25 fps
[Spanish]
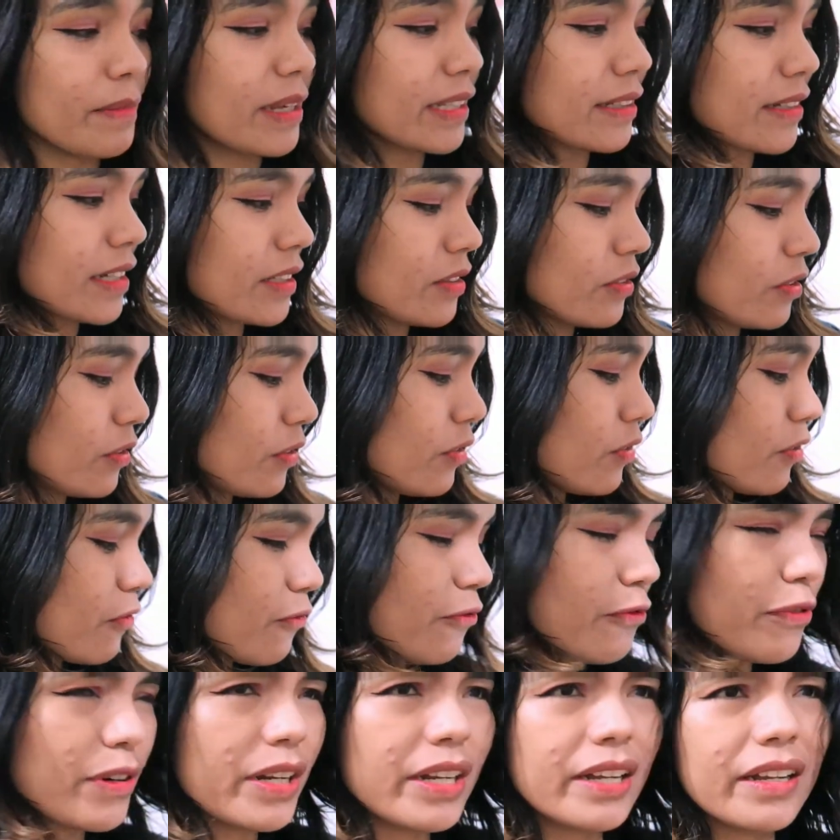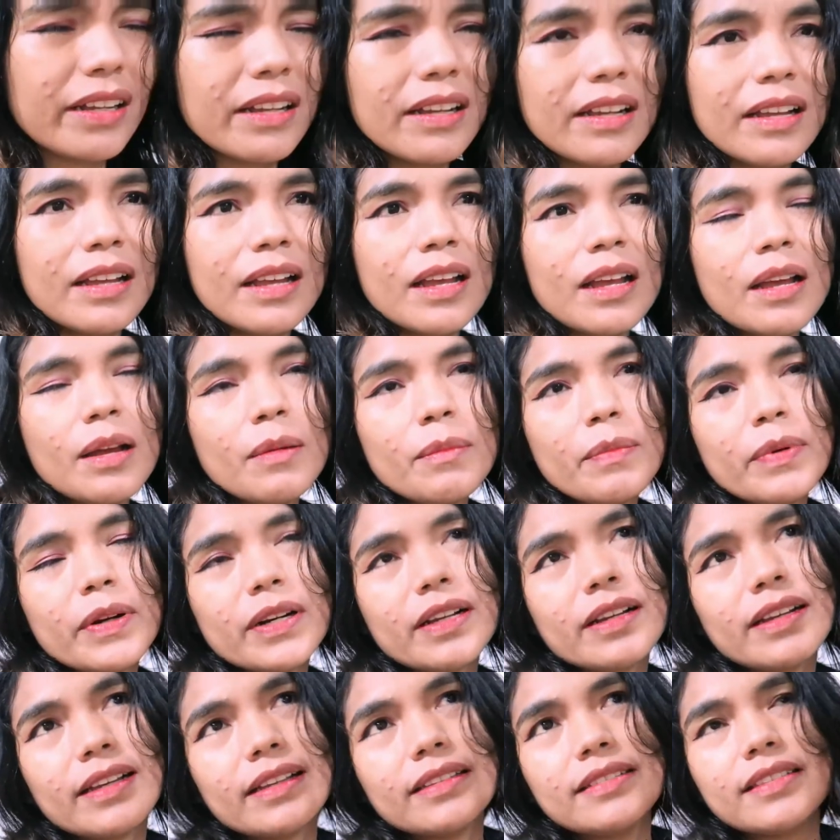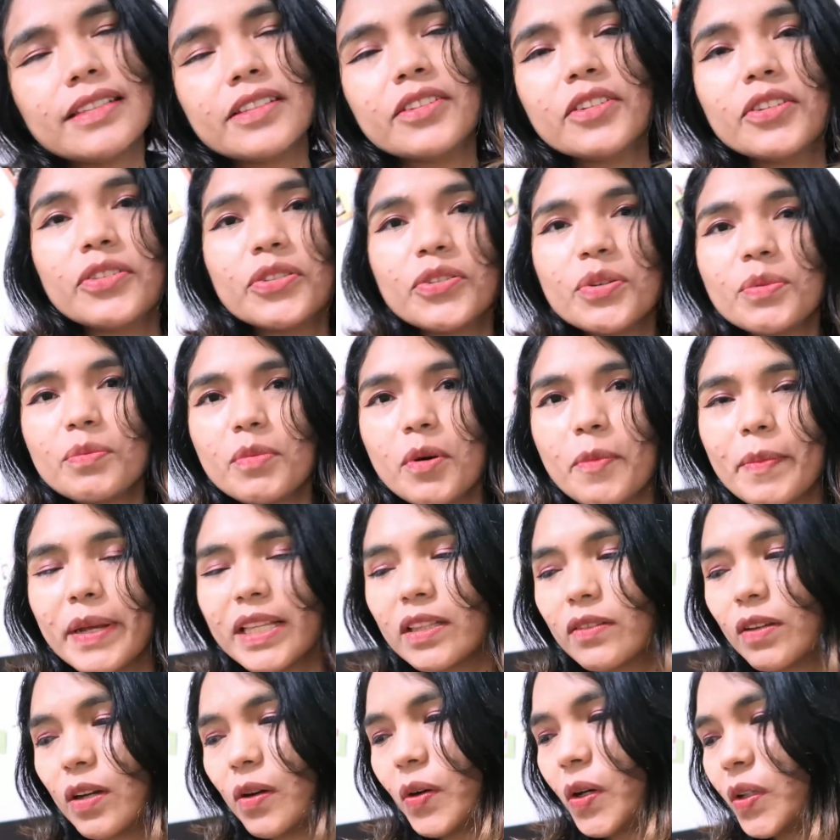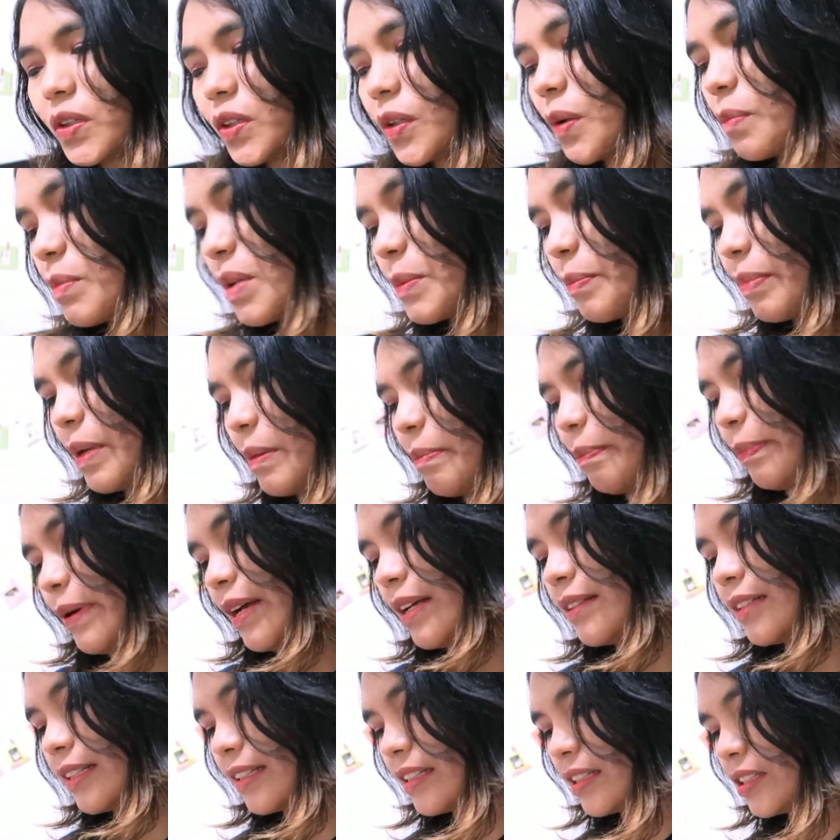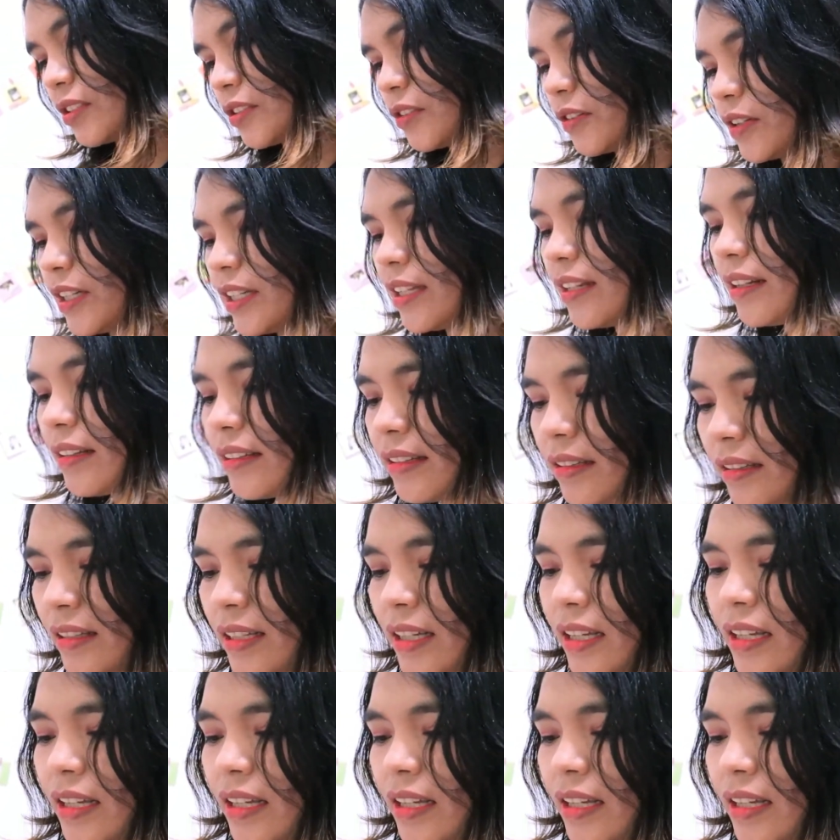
Más que todo fue porque se dio de un momento a otro, mi papá quiso ir